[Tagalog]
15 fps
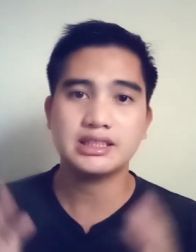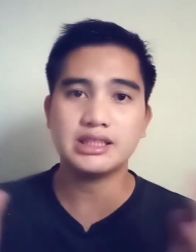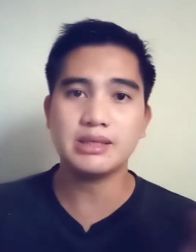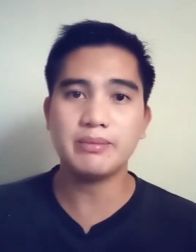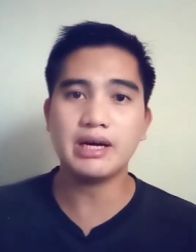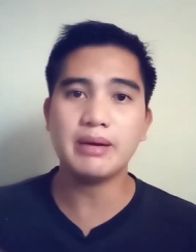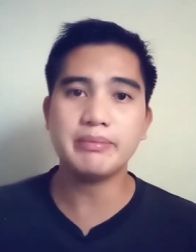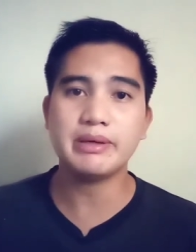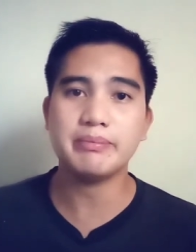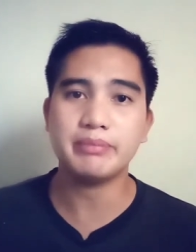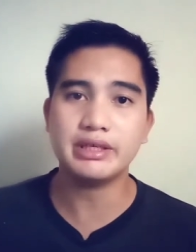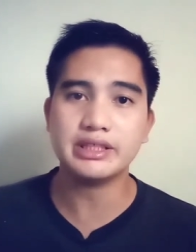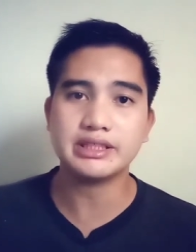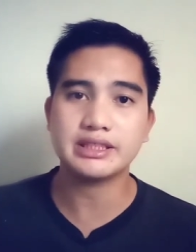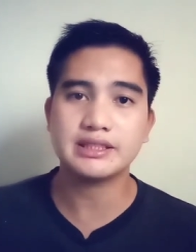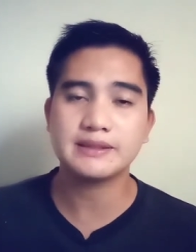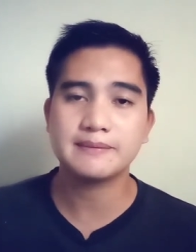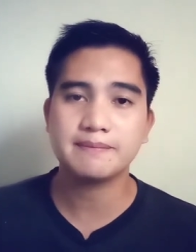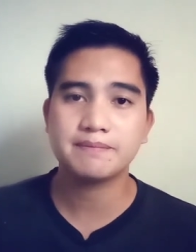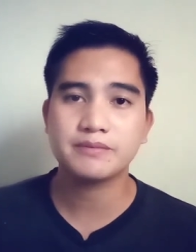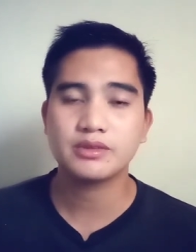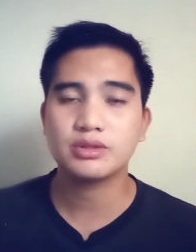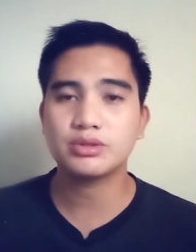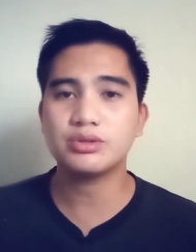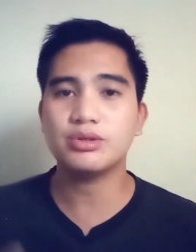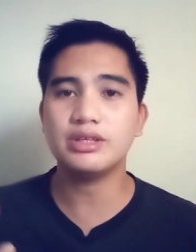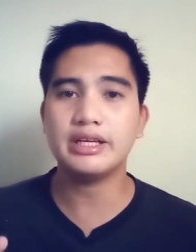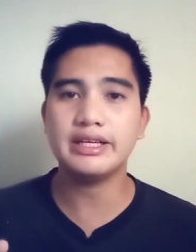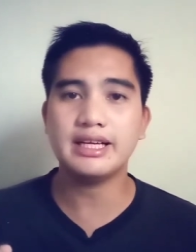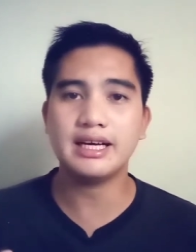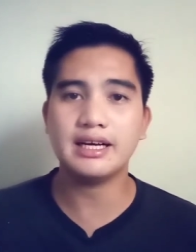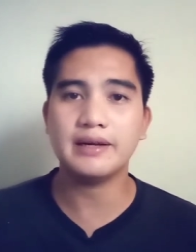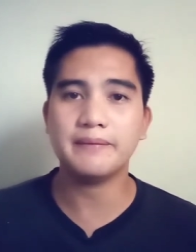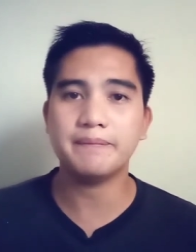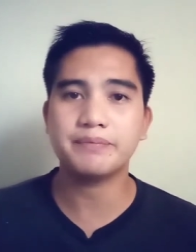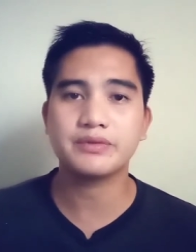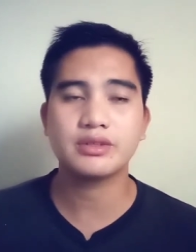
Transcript: sa mga members. Tulad ng